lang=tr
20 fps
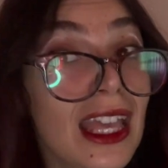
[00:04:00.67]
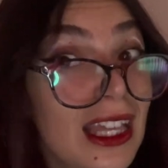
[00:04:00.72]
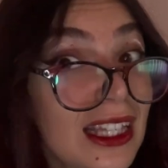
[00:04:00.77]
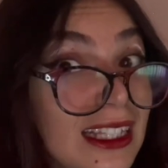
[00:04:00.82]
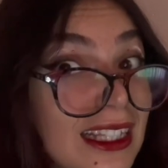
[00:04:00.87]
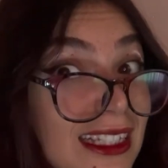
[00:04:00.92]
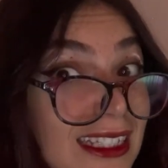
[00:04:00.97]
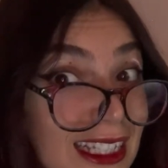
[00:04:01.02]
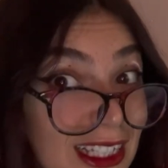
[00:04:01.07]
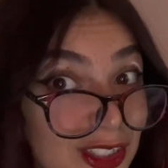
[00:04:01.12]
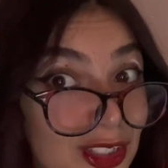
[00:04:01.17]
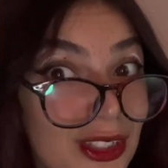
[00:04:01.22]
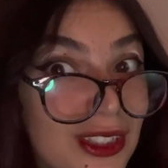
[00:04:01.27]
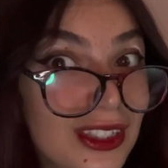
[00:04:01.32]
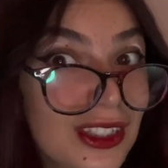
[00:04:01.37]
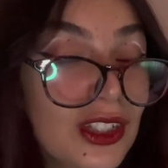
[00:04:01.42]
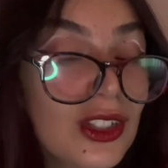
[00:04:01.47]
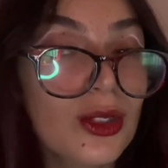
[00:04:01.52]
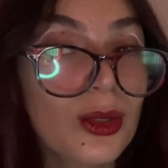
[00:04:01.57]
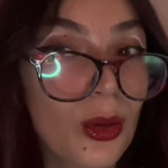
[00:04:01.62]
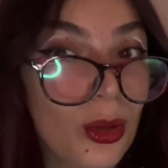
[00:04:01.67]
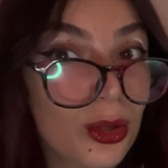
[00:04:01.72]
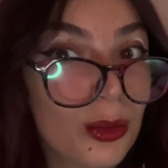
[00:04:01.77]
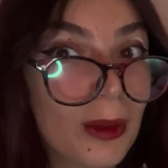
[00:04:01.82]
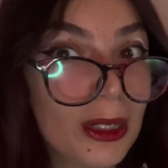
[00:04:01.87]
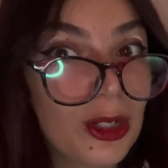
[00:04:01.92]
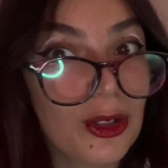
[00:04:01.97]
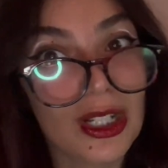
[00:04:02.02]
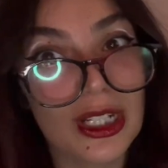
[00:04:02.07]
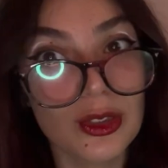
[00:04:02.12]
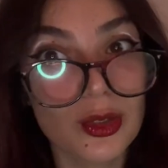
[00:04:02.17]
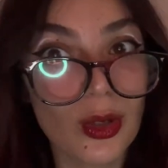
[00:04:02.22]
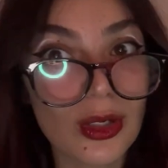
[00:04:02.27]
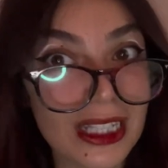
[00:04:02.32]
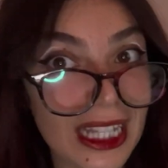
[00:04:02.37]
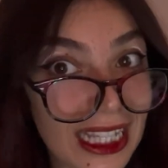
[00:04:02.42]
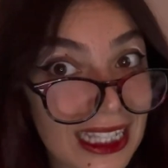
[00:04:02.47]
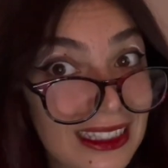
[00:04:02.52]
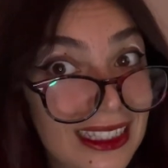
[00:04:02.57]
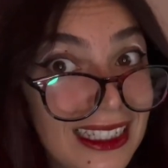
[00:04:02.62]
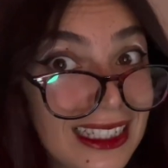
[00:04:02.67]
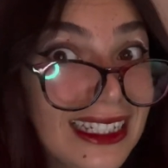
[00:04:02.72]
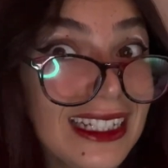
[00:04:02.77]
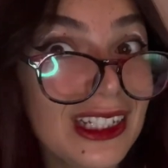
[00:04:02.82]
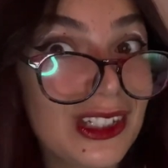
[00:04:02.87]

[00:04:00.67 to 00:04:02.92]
e, yaşadığınız konuma göre çok değişiklik